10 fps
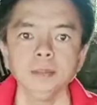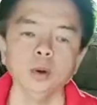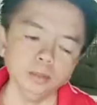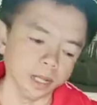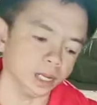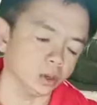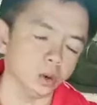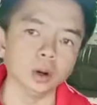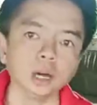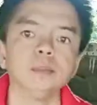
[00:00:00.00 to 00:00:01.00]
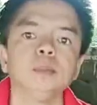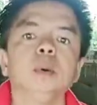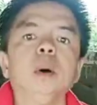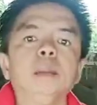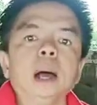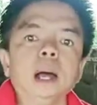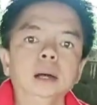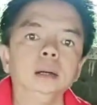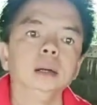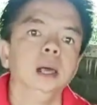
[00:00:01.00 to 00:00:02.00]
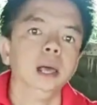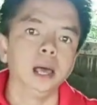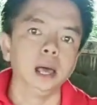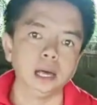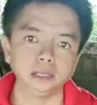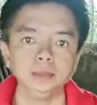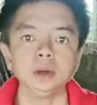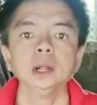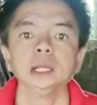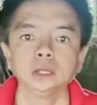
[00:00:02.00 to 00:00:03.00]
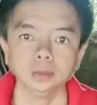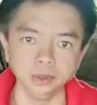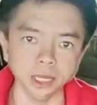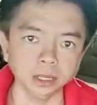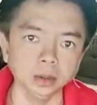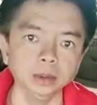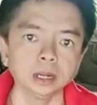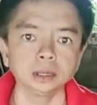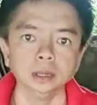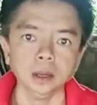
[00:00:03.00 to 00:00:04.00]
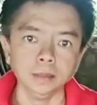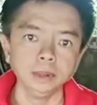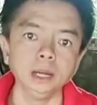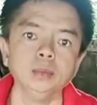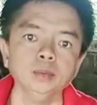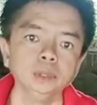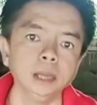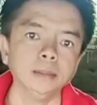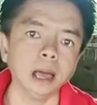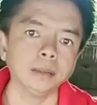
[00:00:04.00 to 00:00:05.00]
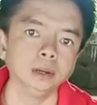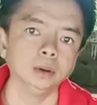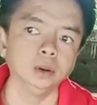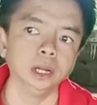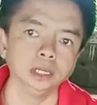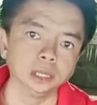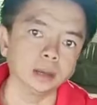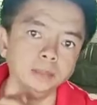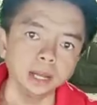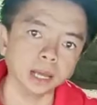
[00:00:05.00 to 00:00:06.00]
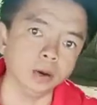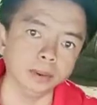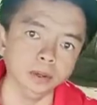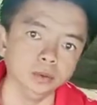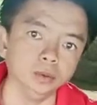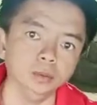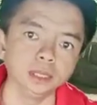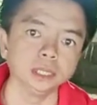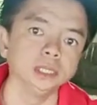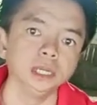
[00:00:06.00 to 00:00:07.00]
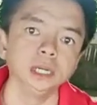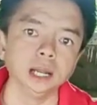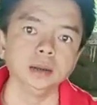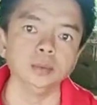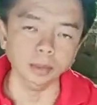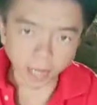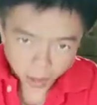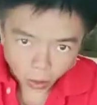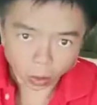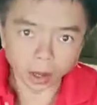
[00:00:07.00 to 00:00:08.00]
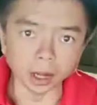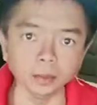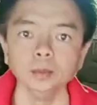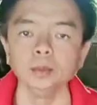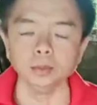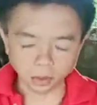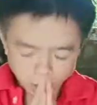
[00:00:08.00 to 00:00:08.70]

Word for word: บ ผมเน้นโทรครับ เพราะว่าบางครั้งอาจจะไม่ค่อยได้ตอบแชทนะบางเพื่อนผมเต็ม 5,000 คนอาจจะไม่ได้เข้าไปดู Messenger นะ ผมเน้นโทรนะครับผมขอบคุณ